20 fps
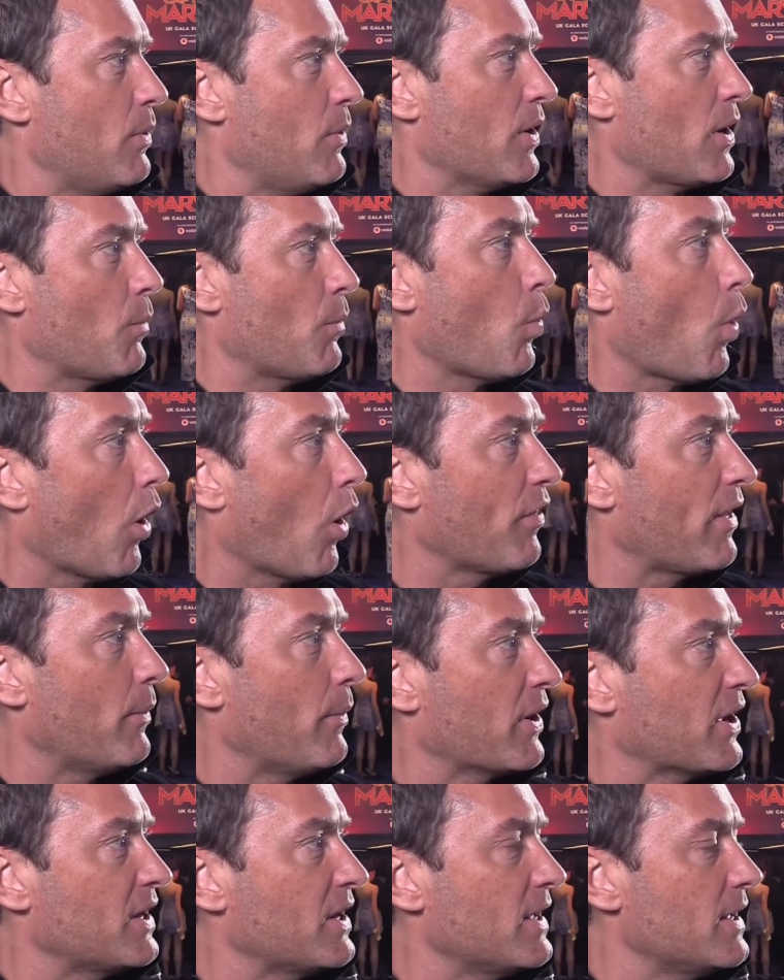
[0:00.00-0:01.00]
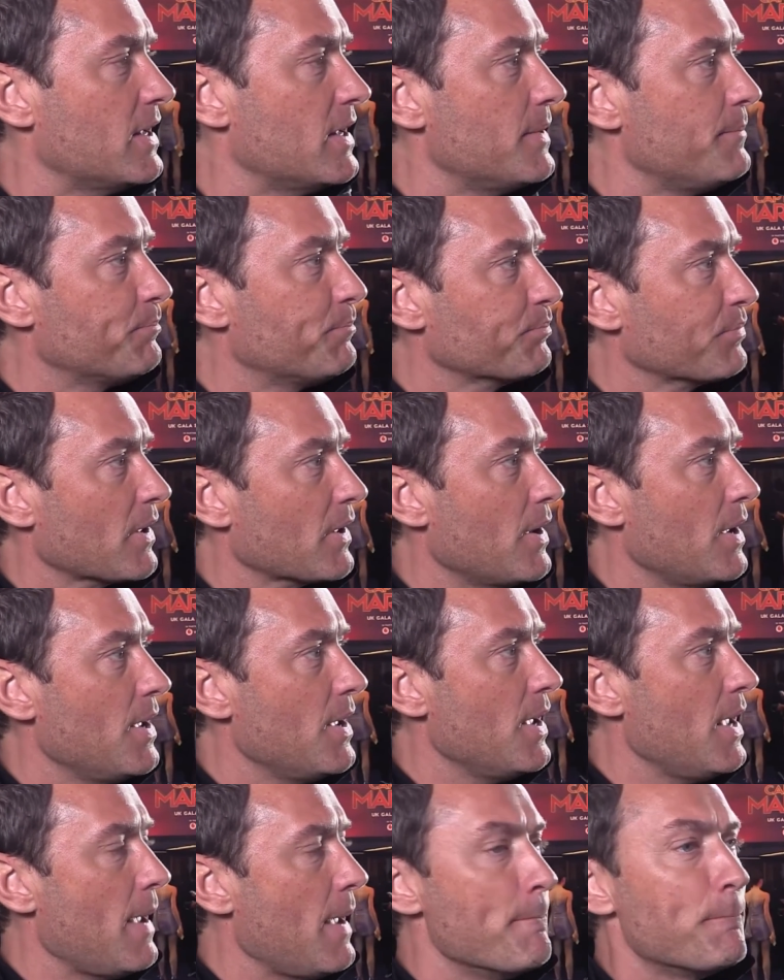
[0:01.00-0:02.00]
In Lee spielt Kate
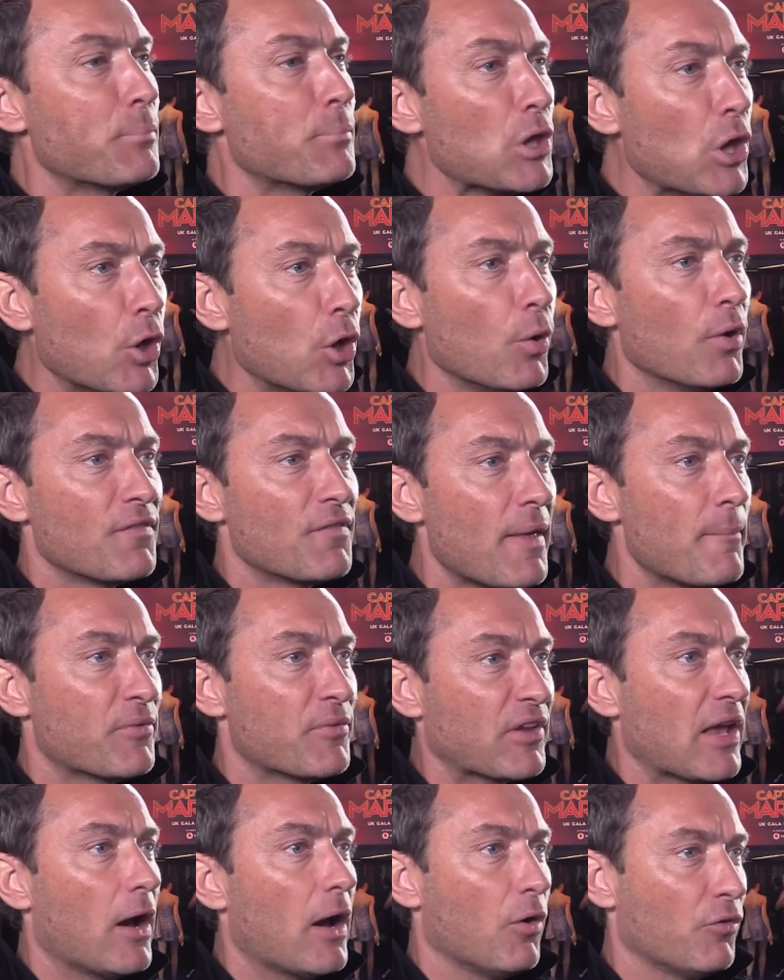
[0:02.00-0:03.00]
Winslet an der Seite von Jude